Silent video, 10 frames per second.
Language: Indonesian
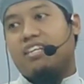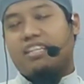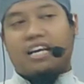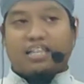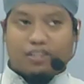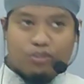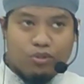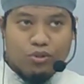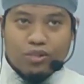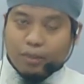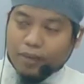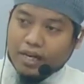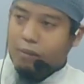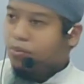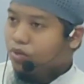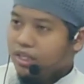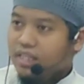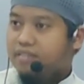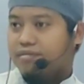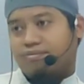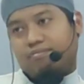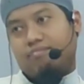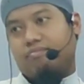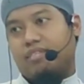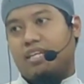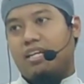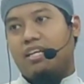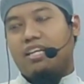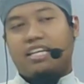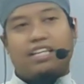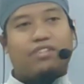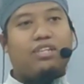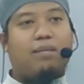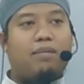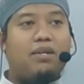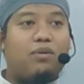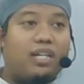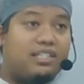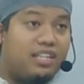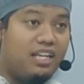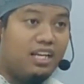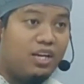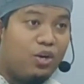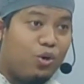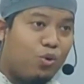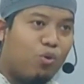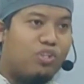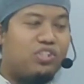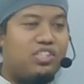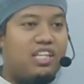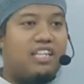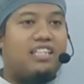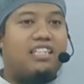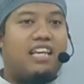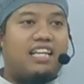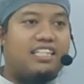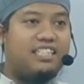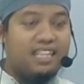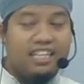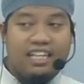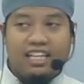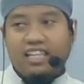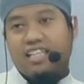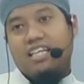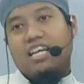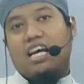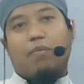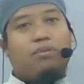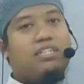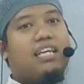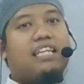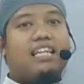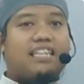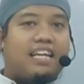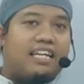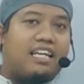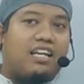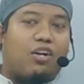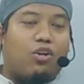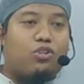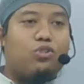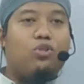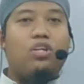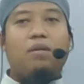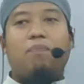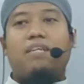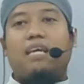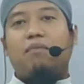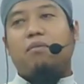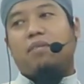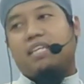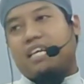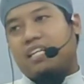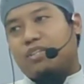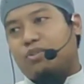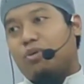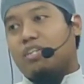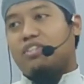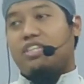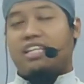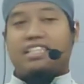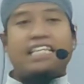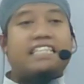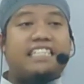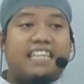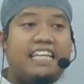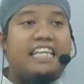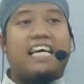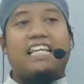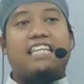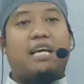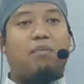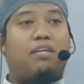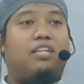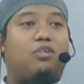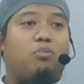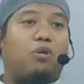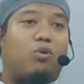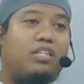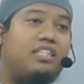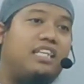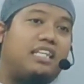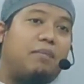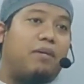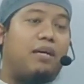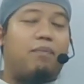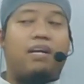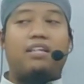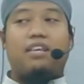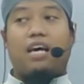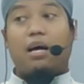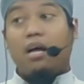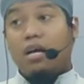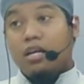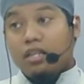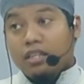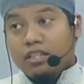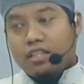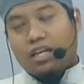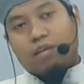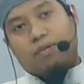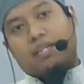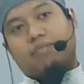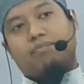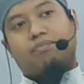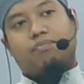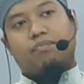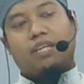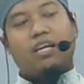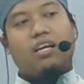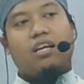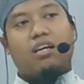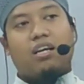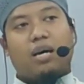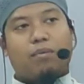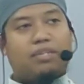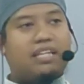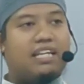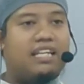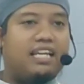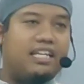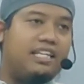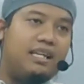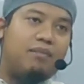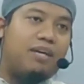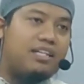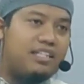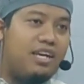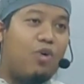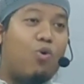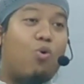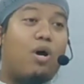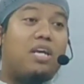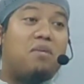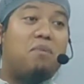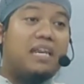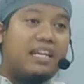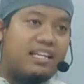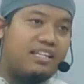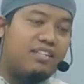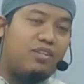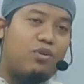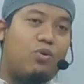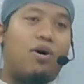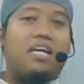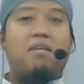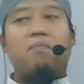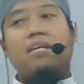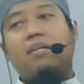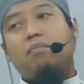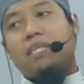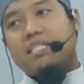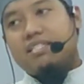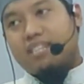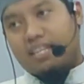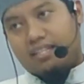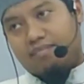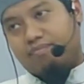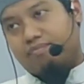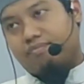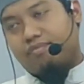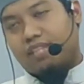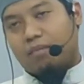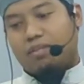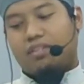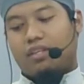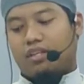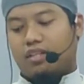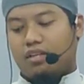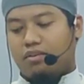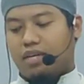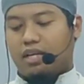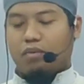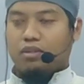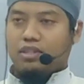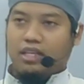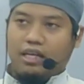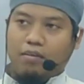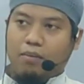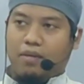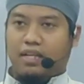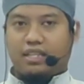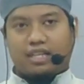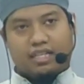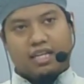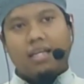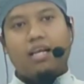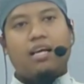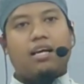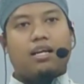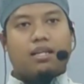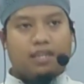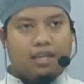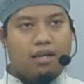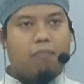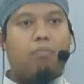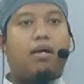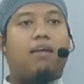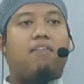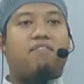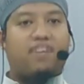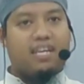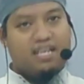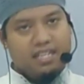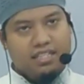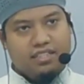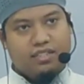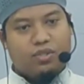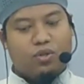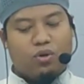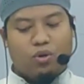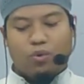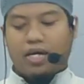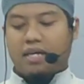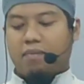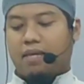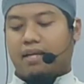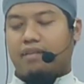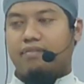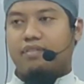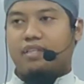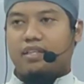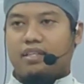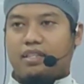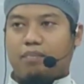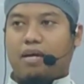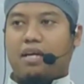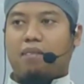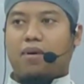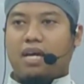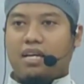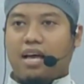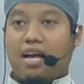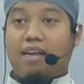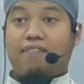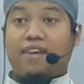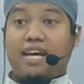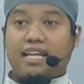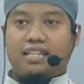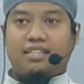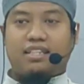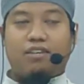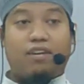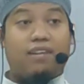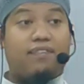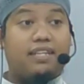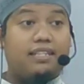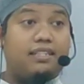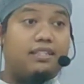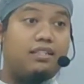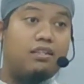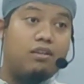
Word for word: dari guru kepada murid ya itu namanya wasi wasiat nah di sini Abu Darda terangkan Rasul pernah memberikanku wasiat dan sering kali Nabi itu berwasiat kepada para sah sahabat ya Abu Darda ini nama aslinya Uwaimir ya Uwaimir bin Zaid Nabi Shallallahu Alaihi Wasallam pernah terangkan ni'mal faris Uwaimir sebaik-baik al-faris tahu al-faris